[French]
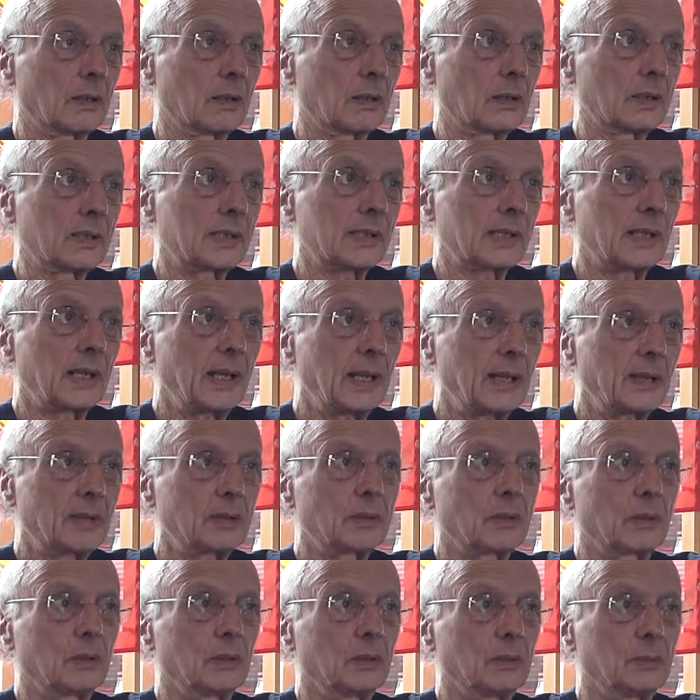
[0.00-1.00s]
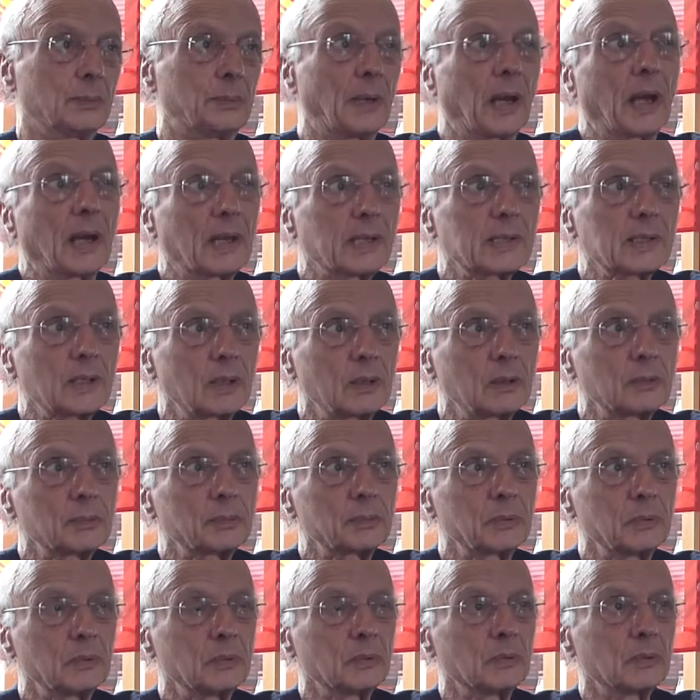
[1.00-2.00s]
sait que, par
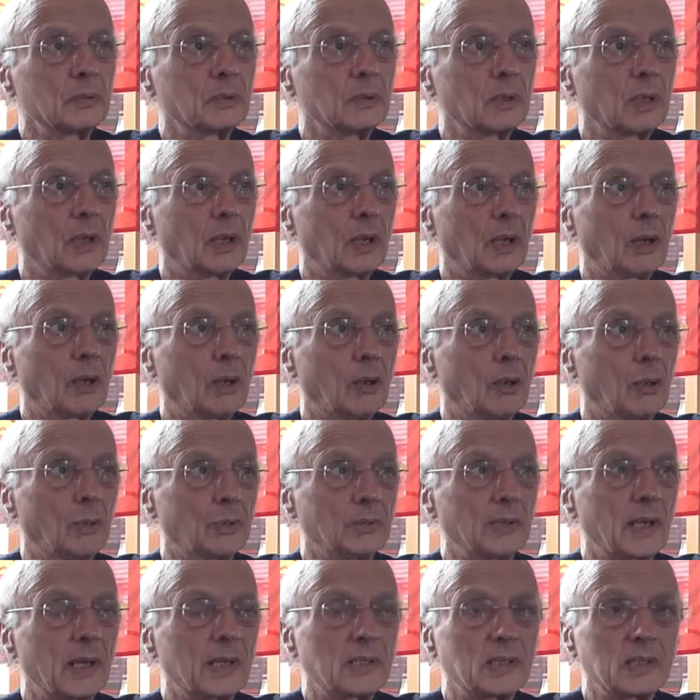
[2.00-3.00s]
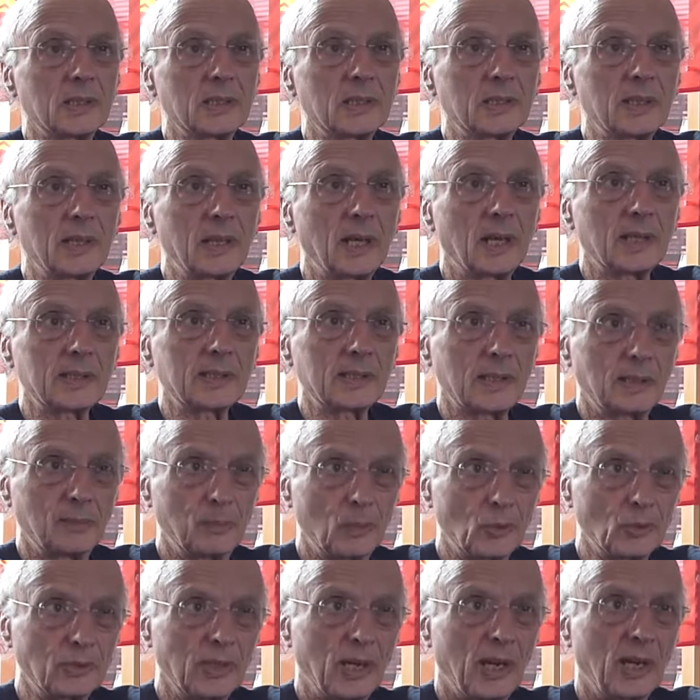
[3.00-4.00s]
exemple, on a assisté à un
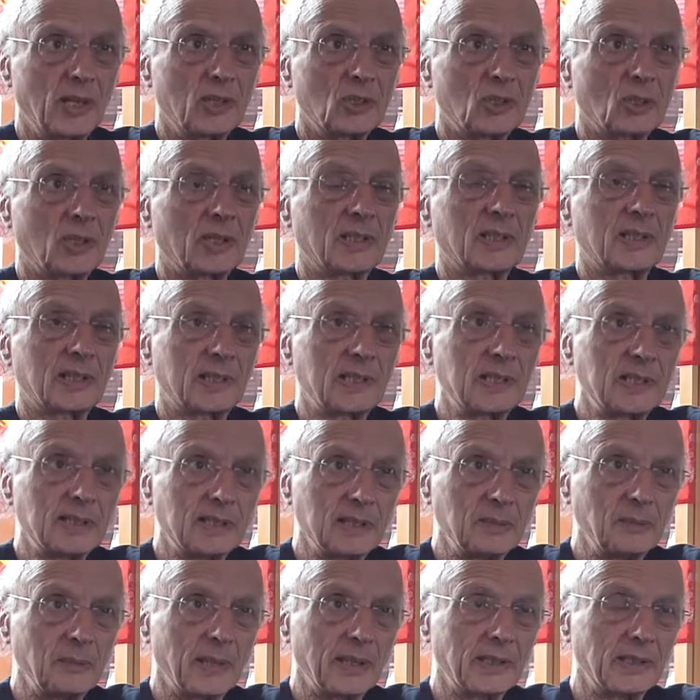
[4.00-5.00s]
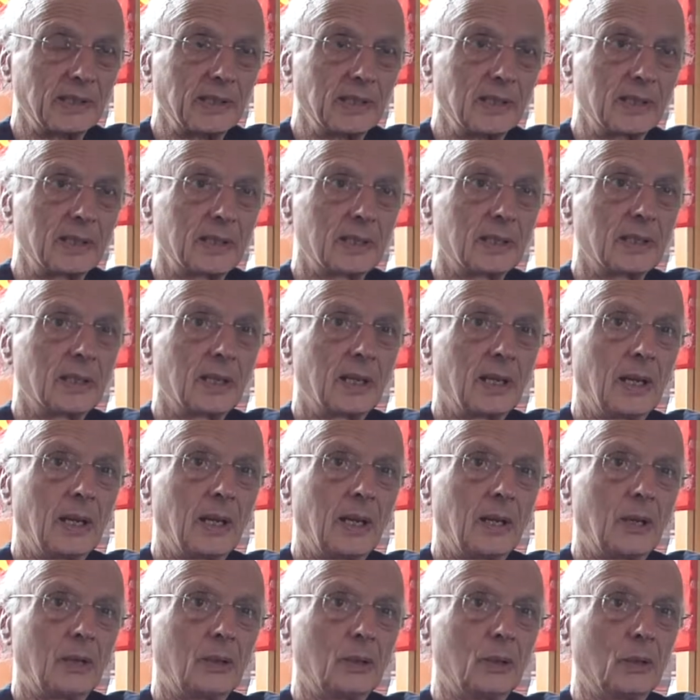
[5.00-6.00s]
sabotage systématique
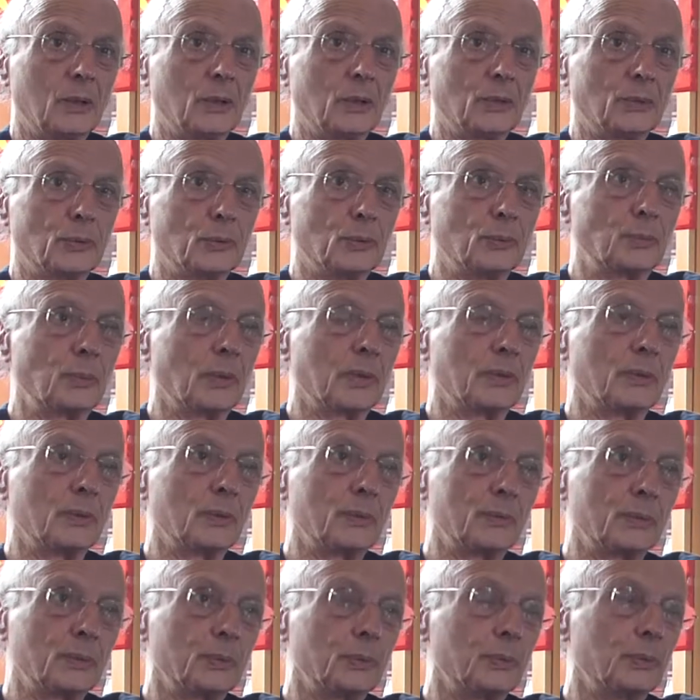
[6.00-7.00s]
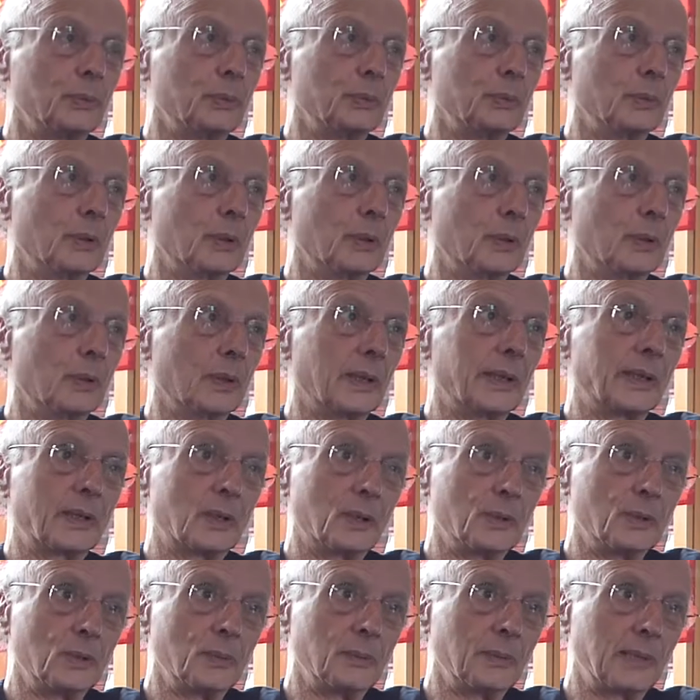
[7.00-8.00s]
du point de vue
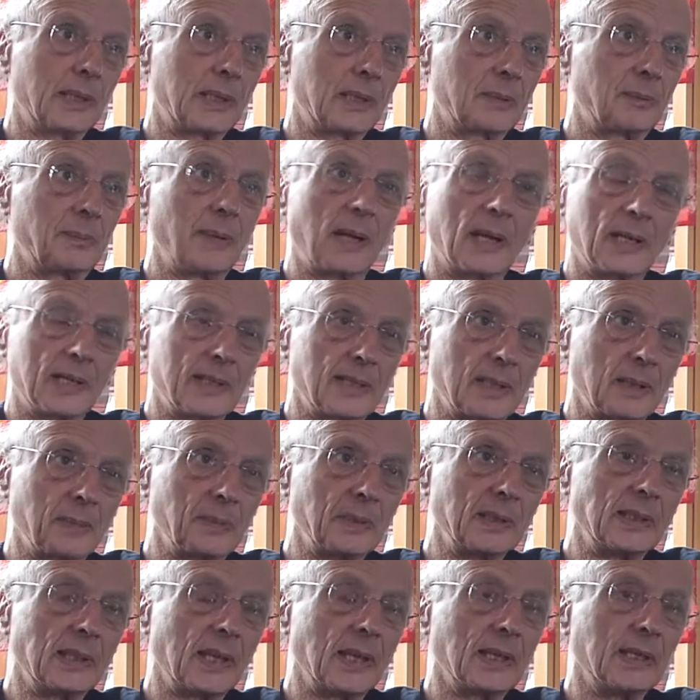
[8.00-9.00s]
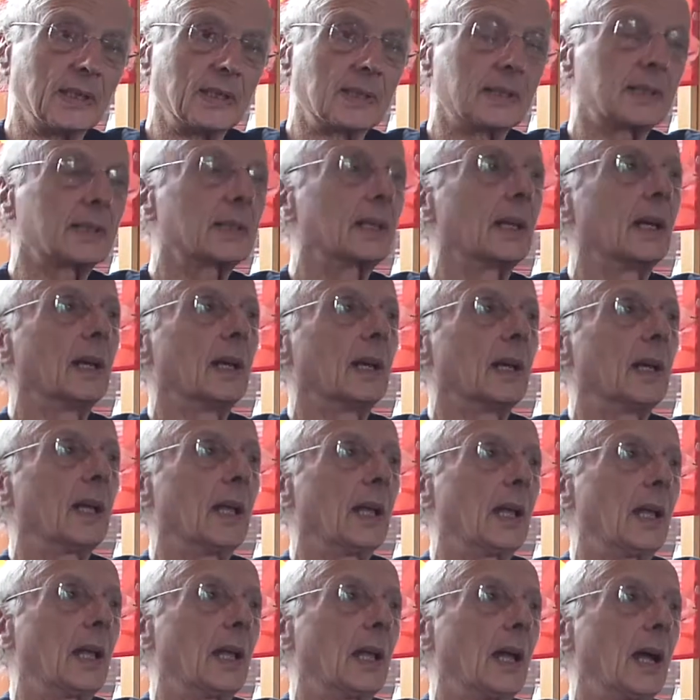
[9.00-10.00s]
économique par les capitalistes.
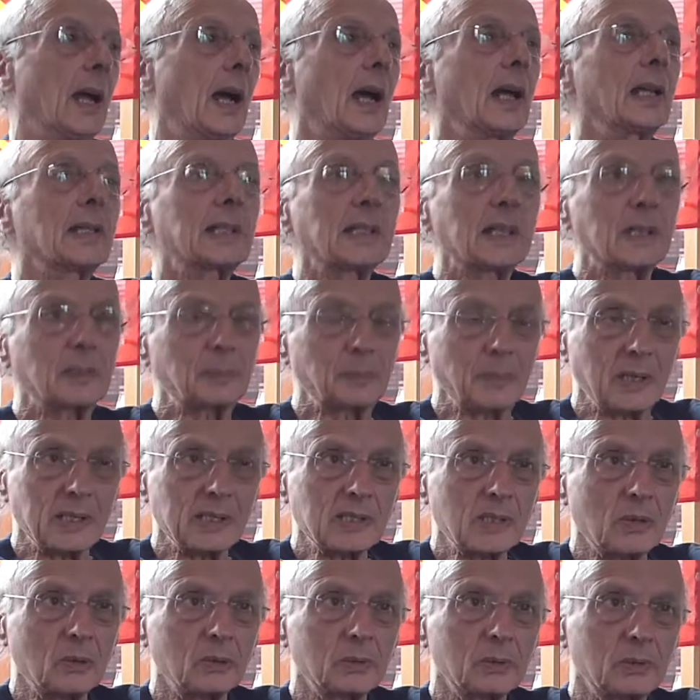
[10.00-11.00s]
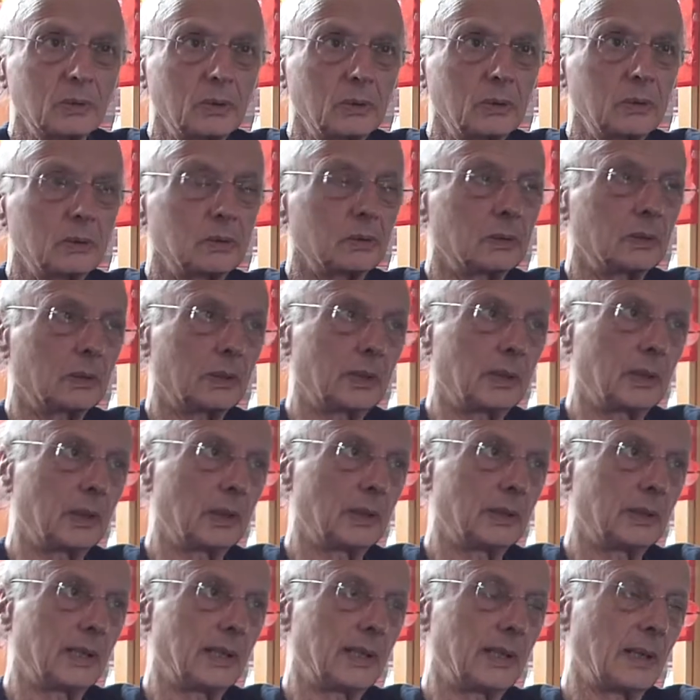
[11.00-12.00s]
Un des représentants
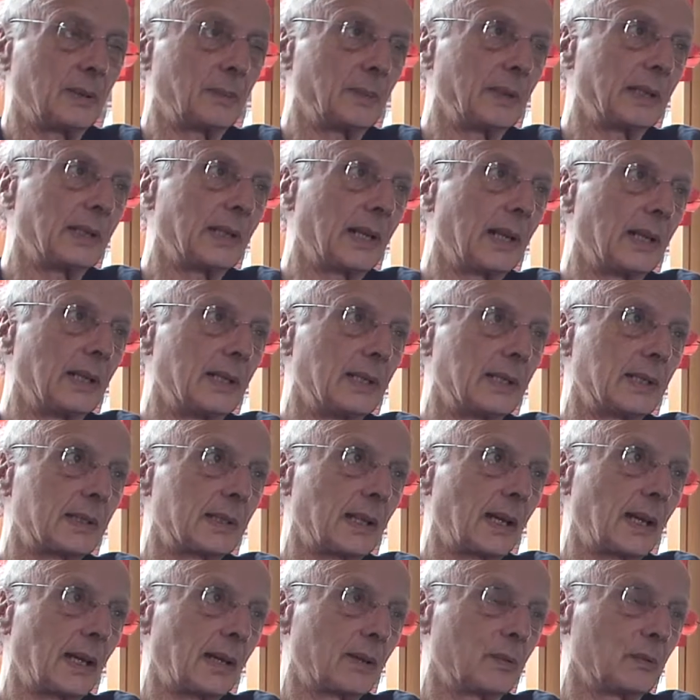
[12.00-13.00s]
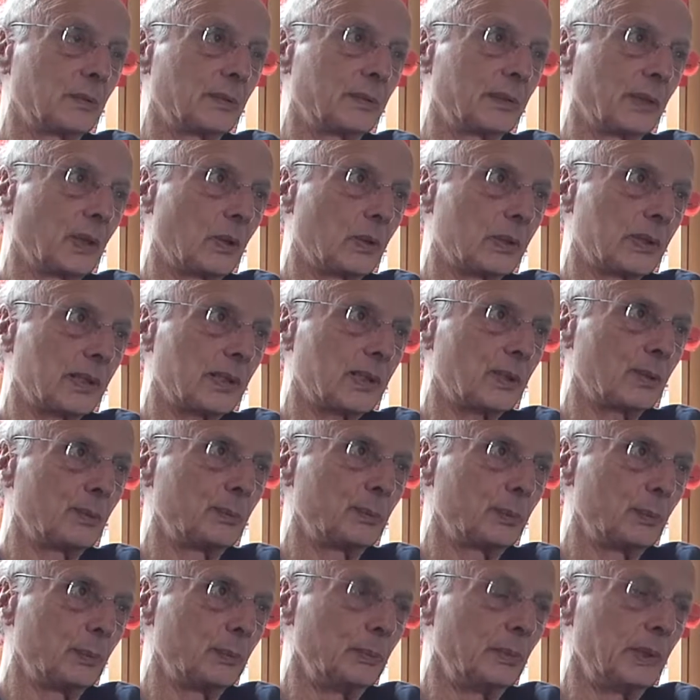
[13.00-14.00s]
des capitalistes à la conférence des
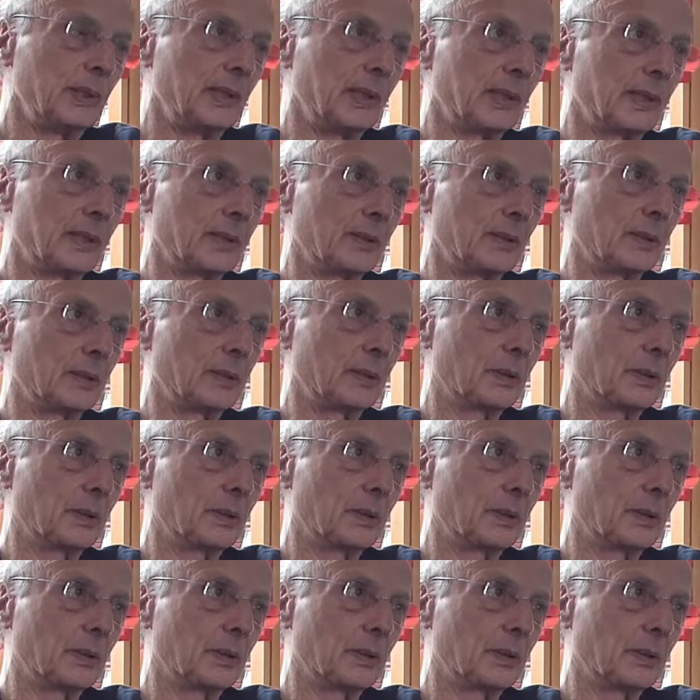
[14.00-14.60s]
hommes publics